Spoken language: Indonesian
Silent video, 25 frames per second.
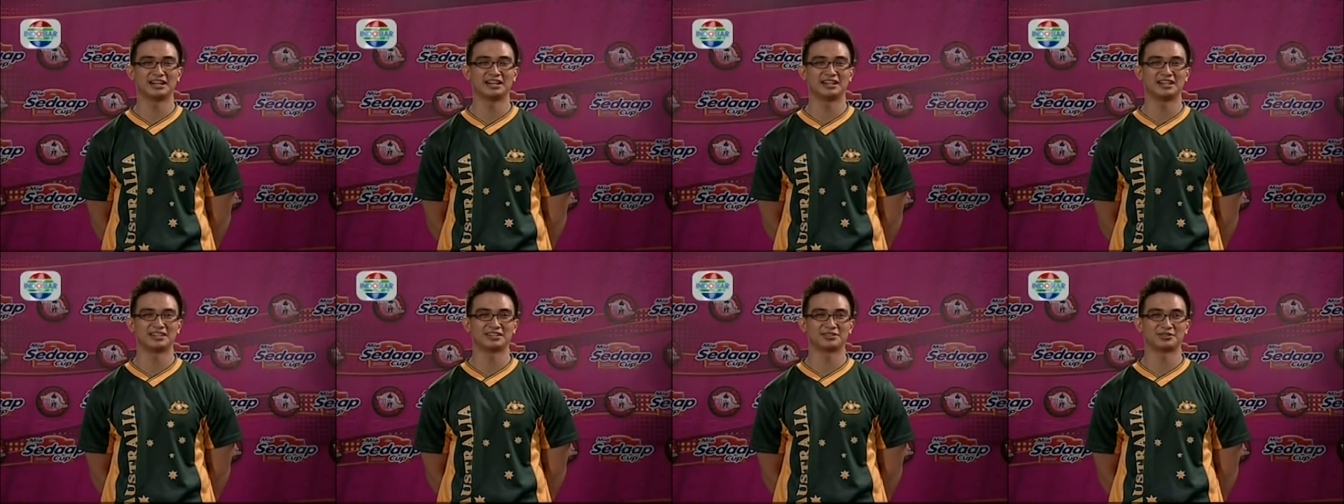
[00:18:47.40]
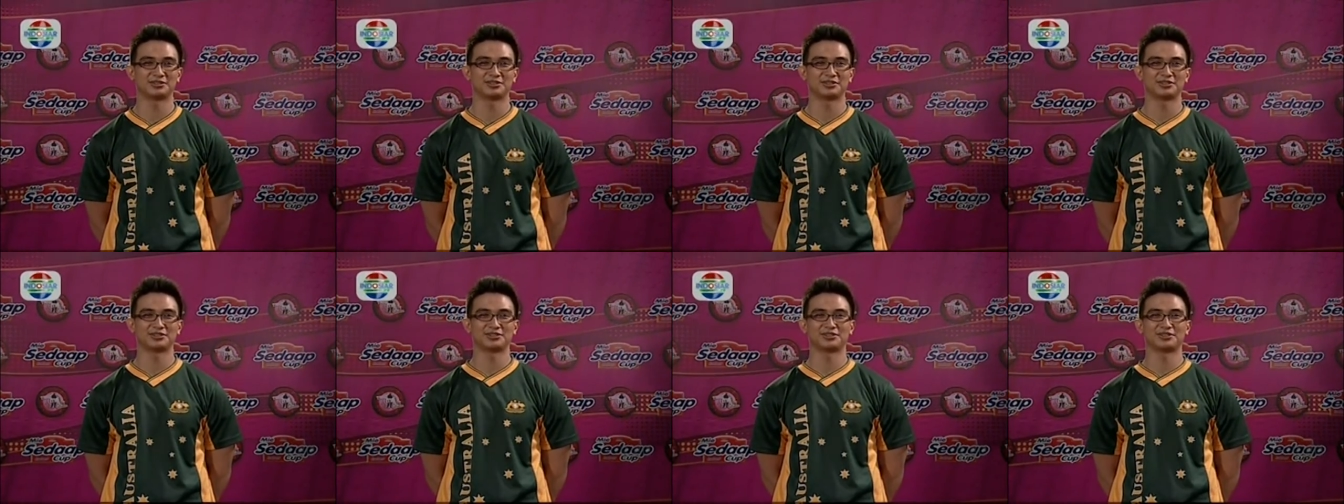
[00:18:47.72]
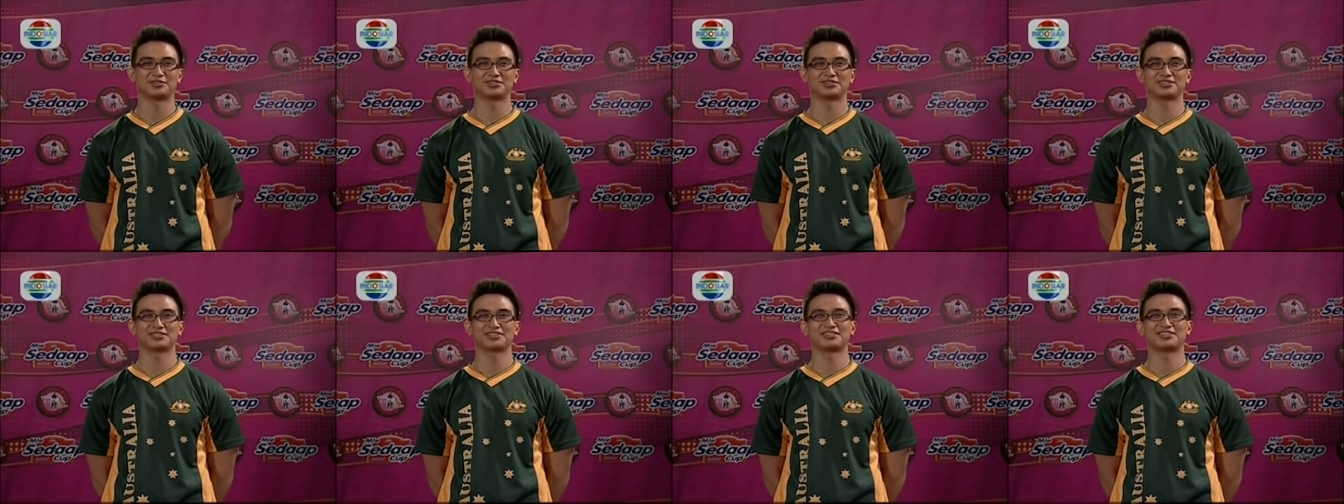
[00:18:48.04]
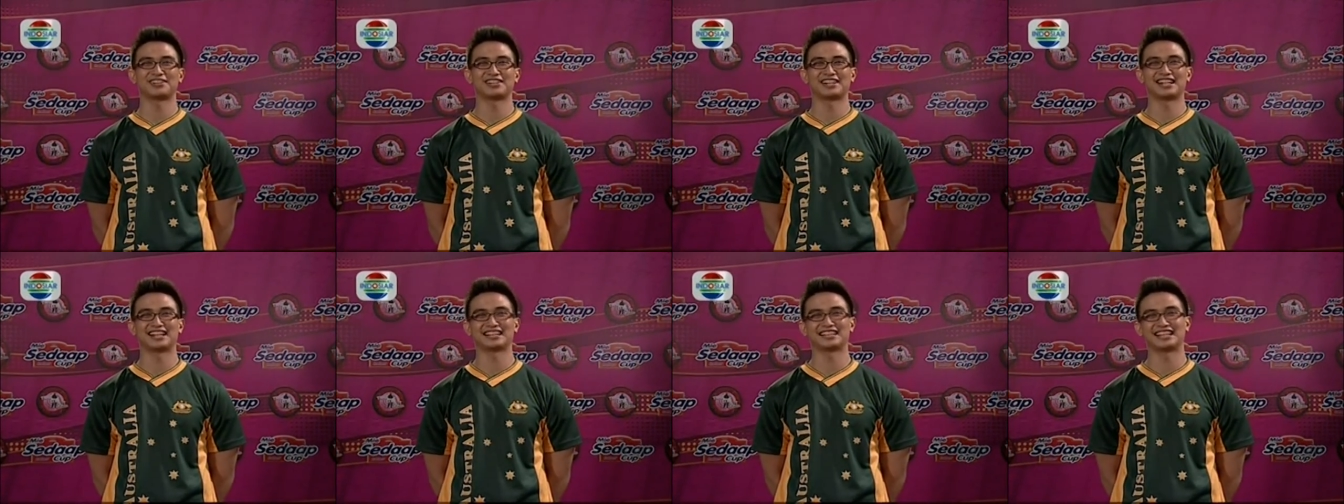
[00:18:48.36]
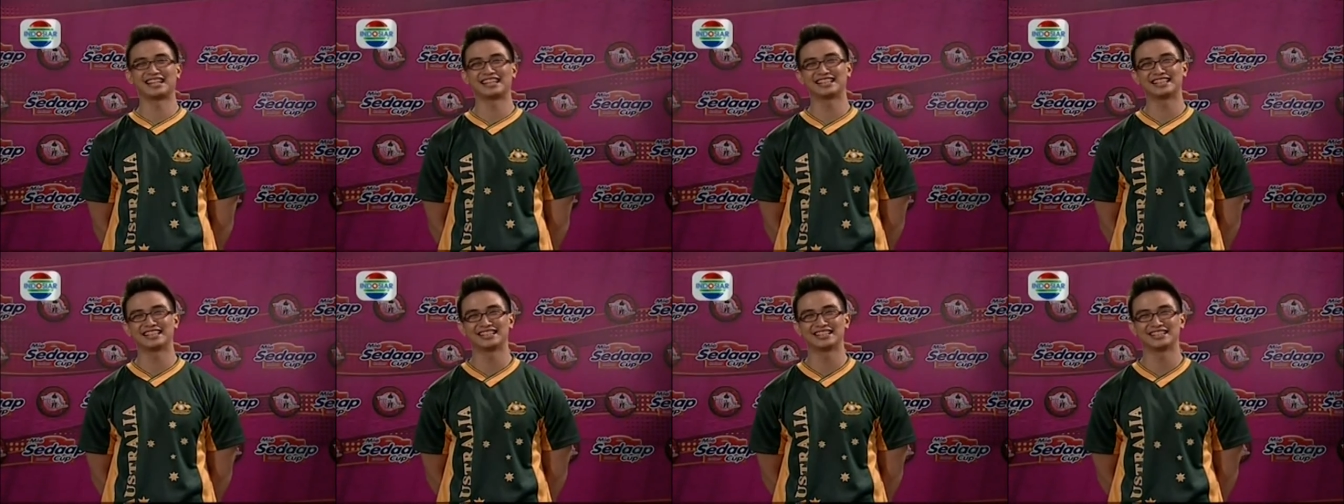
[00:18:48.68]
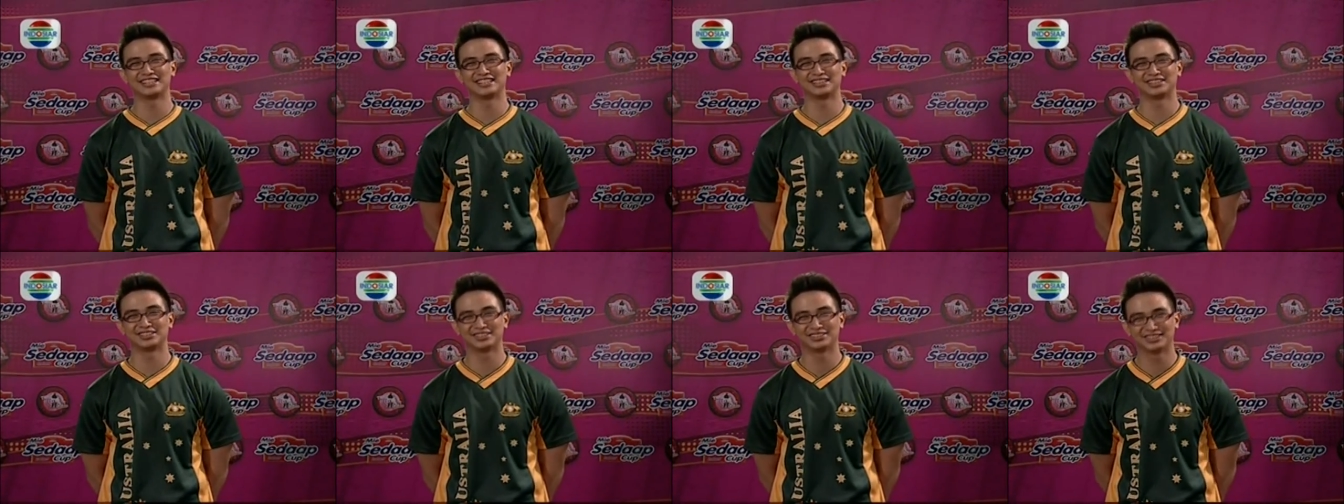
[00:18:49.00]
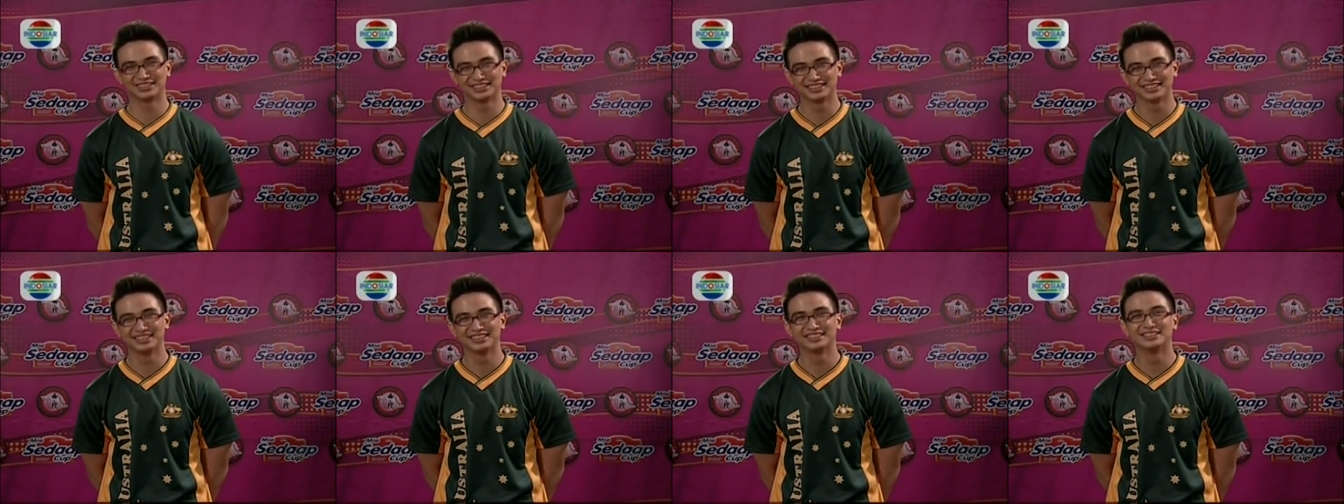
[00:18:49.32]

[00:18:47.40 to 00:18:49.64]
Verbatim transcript: uh, sosok seorang tantri di situ.